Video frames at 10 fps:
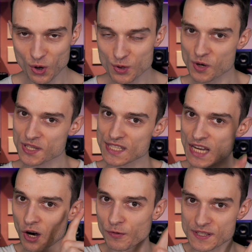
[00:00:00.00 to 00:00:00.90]
auch noch
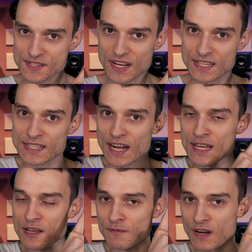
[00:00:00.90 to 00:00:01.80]
hier auf der Seite
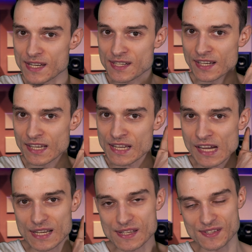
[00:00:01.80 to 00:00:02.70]
eine weitere
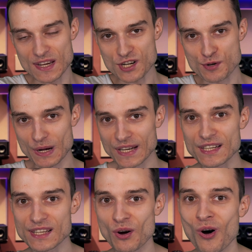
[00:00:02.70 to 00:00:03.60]
sehr
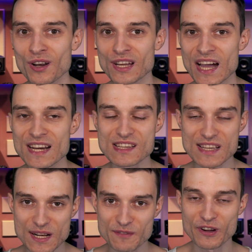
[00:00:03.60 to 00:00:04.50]
spannende
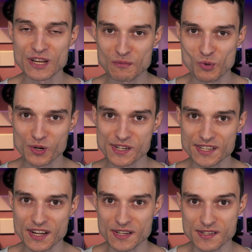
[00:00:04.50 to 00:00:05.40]

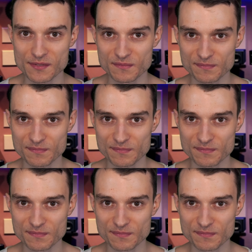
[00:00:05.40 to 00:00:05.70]
Online-Geldverdienmöglichkeit.